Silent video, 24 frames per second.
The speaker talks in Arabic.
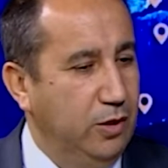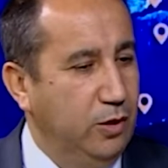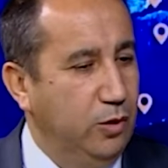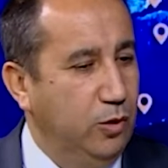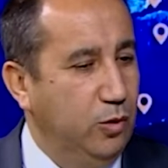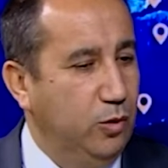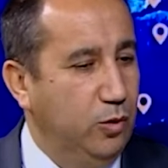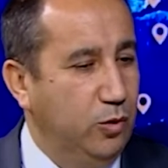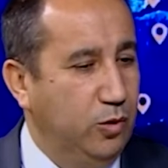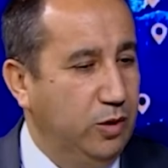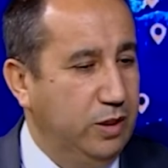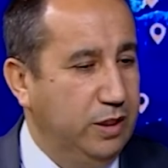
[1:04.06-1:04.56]

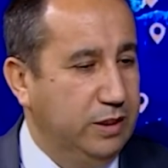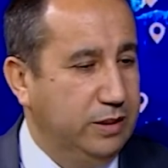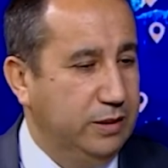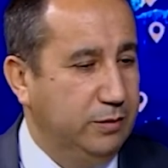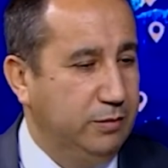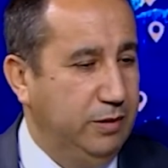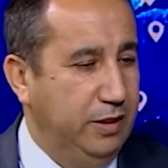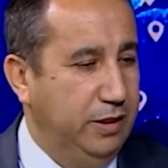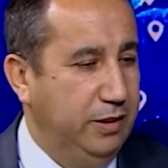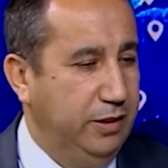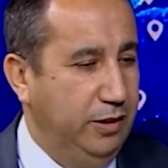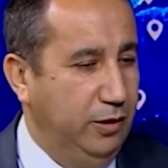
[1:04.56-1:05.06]

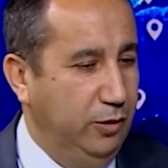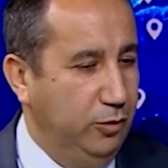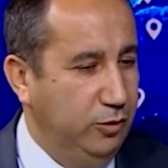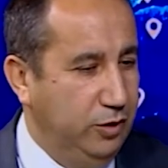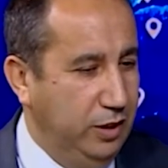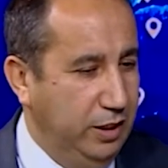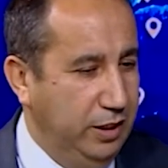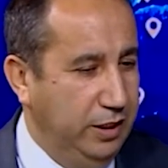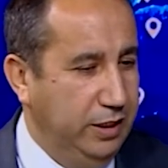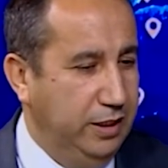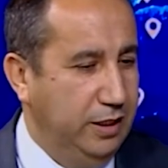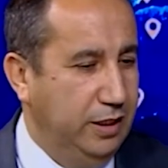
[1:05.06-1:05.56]
وطبعا يعود
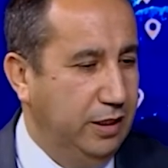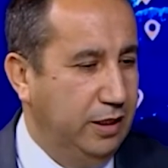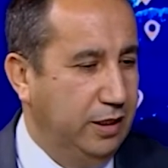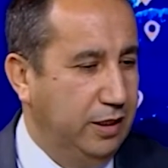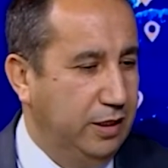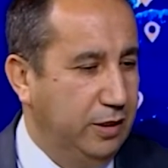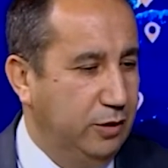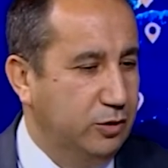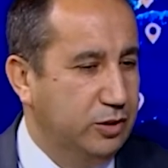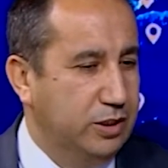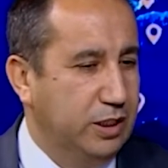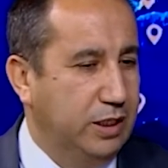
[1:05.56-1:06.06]
علينا
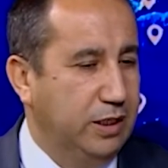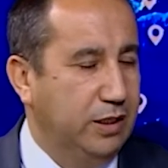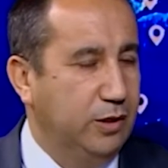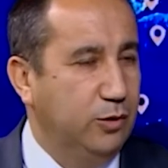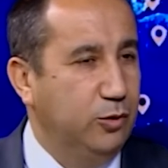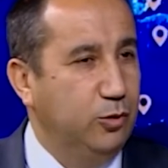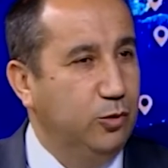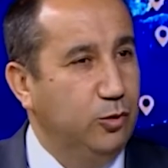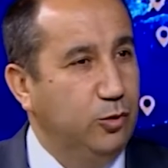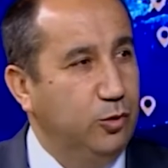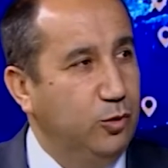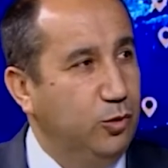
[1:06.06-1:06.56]
الخير ان شاء الله
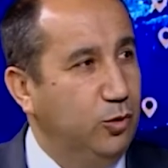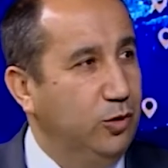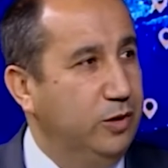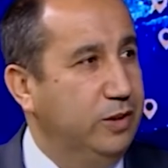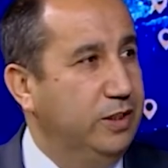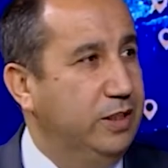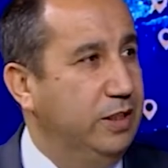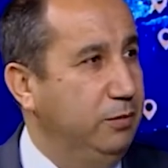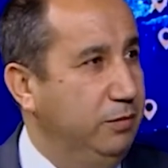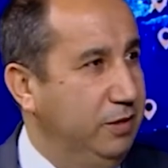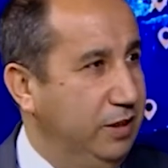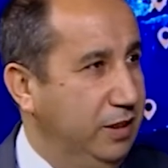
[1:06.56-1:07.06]
ويكون
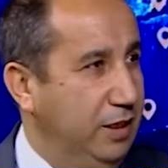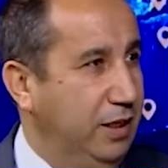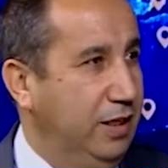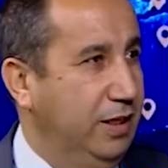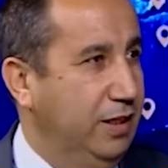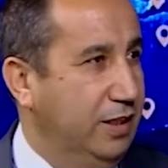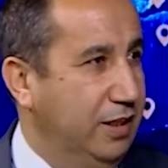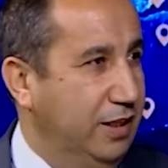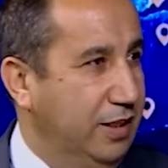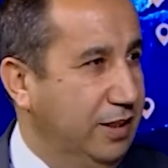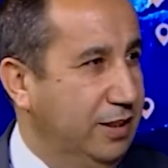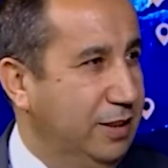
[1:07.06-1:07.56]
تنميه
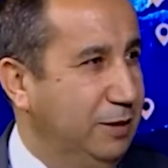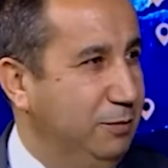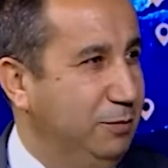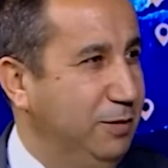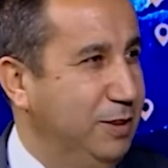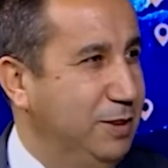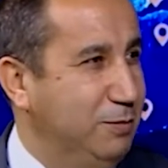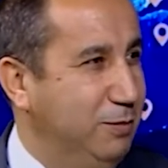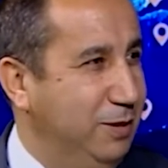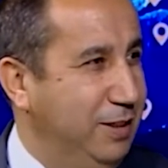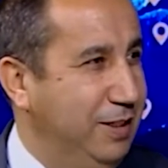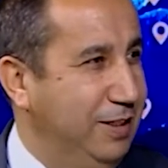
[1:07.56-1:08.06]
حقيقيه
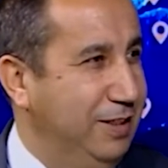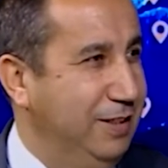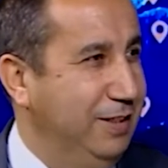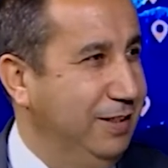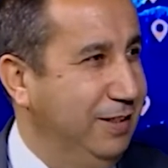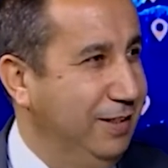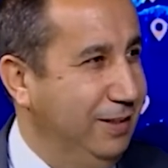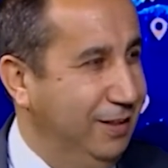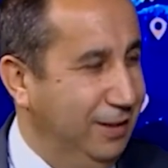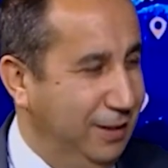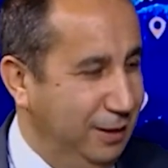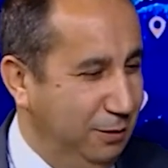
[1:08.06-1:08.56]
بالنسبه
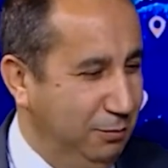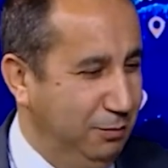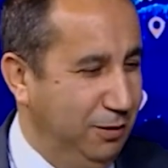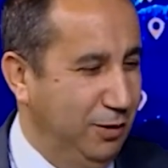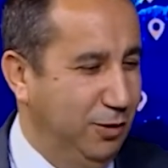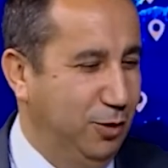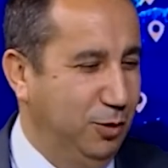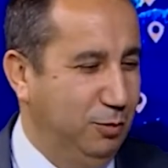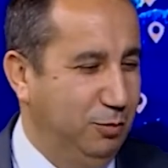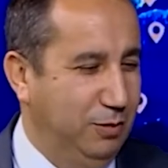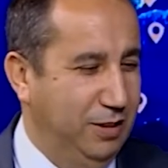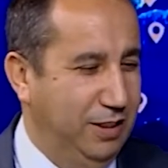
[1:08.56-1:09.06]

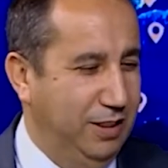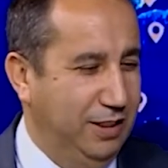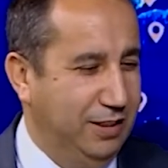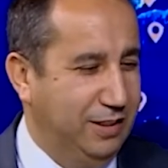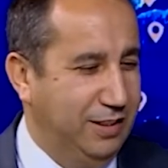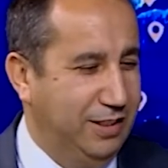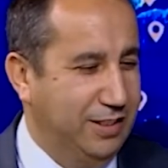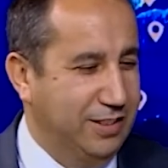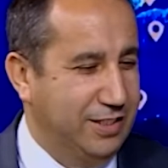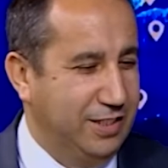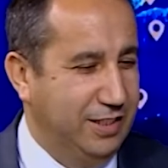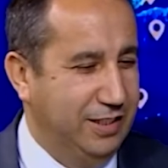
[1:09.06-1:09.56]
للمنظومه
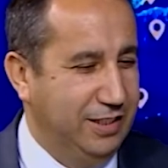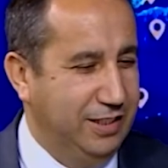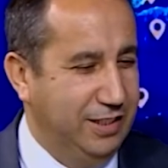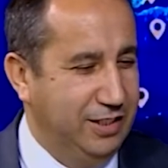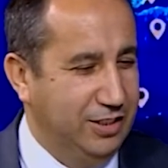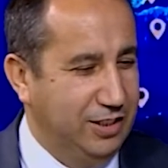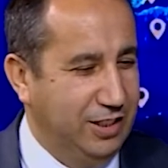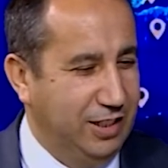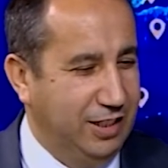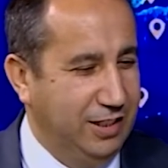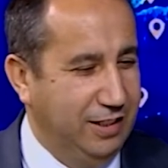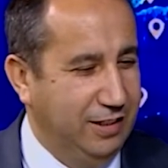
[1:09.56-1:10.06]
الاقتصاديه ان
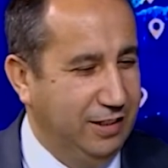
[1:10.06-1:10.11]
شاء الله